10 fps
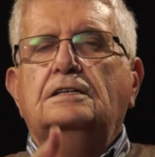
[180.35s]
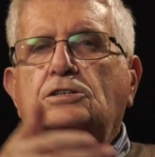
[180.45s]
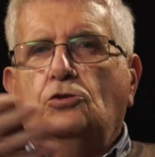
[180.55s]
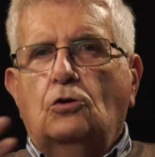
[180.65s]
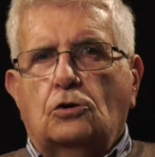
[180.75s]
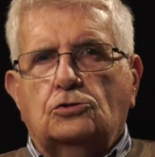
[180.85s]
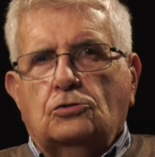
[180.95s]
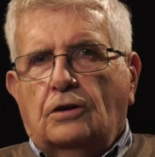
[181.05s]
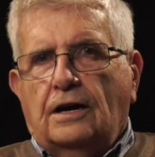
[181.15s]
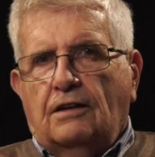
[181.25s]

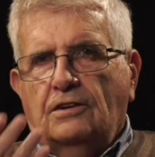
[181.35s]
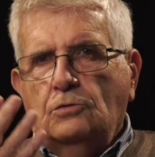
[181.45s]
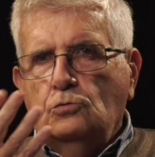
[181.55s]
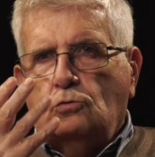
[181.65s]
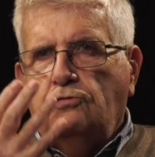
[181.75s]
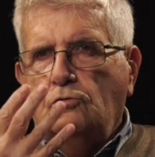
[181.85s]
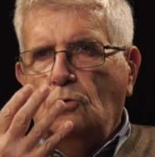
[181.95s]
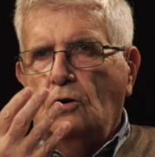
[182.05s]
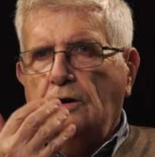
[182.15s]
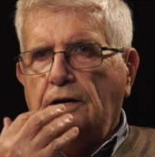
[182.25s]
discorso che era venuto
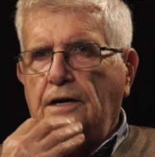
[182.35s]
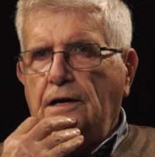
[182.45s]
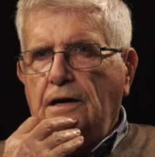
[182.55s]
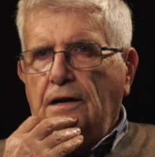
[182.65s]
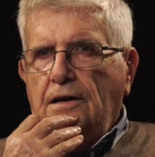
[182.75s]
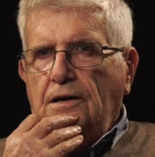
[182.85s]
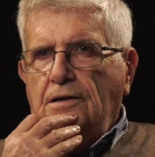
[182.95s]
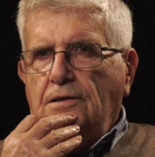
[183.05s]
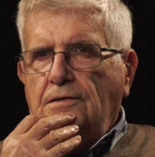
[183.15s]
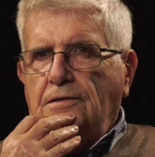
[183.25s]
fuori,
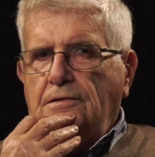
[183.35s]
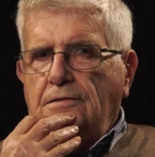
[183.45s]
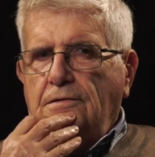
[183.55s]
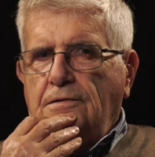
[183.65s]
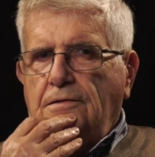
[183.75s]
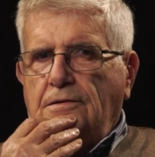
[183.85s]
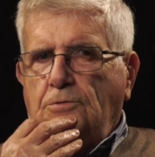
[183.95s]
eh,